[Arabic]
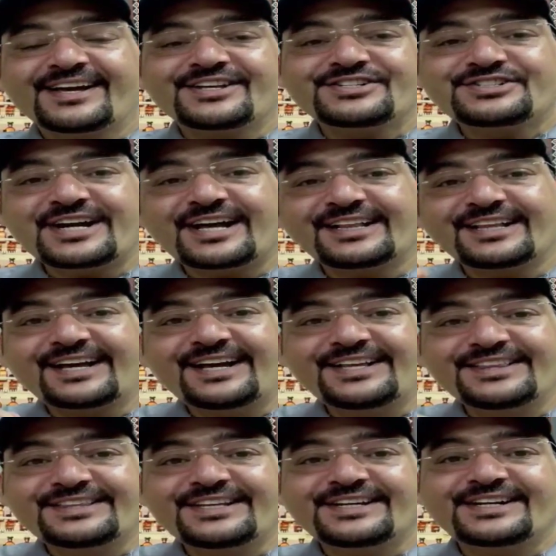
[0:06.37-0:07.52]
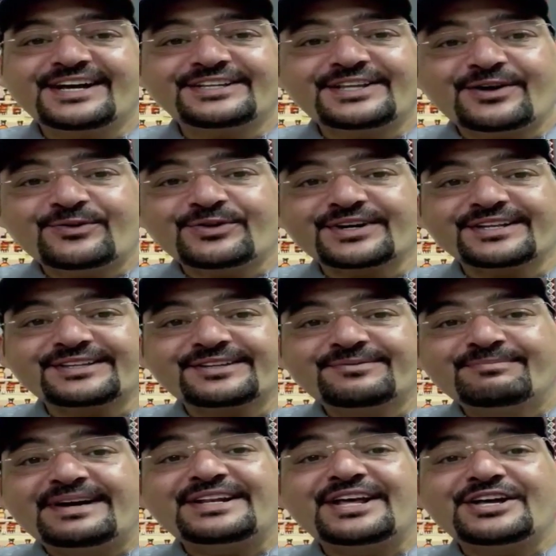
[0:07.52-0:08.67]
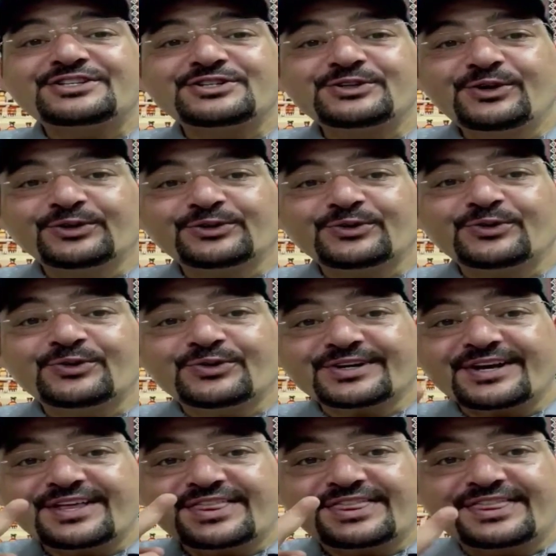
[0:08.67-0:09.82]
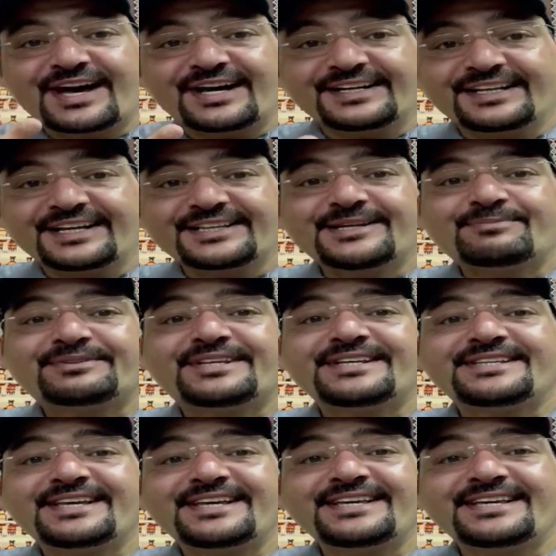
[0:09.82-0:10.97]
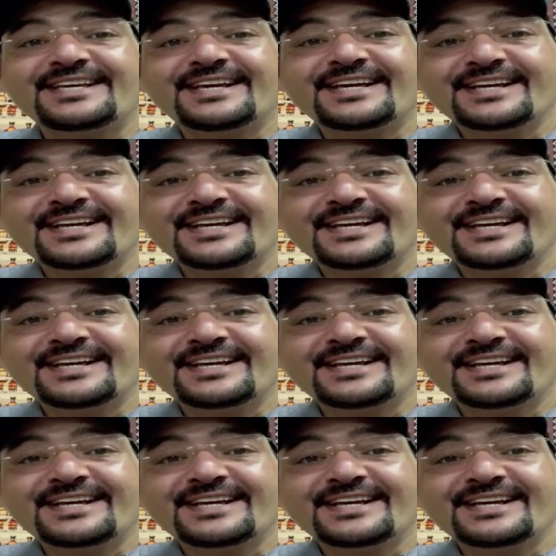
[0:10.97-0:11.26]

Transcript: ان شاء الله عندنا دورة منهج العطور الثانية تبتدي